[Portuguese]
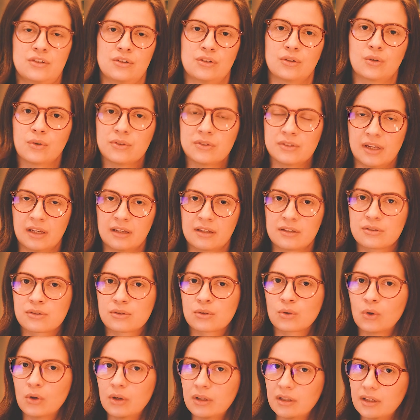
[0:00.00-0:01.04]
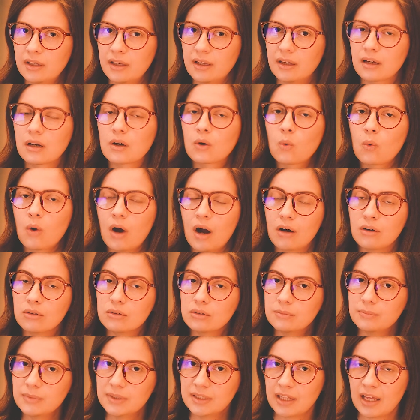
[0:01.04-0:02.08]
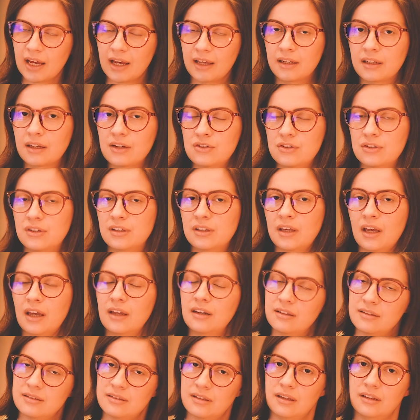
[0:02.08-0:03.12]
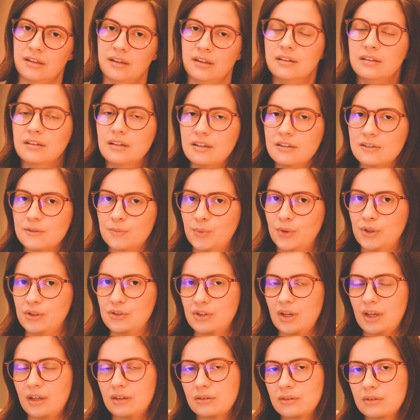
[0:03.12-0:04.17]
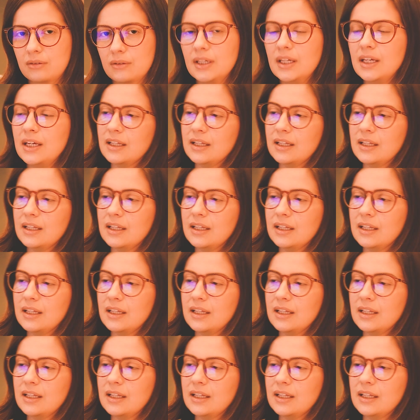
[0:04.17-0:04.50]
gente consegue escolher qual luminária que a gente quer inserir nesse projeto.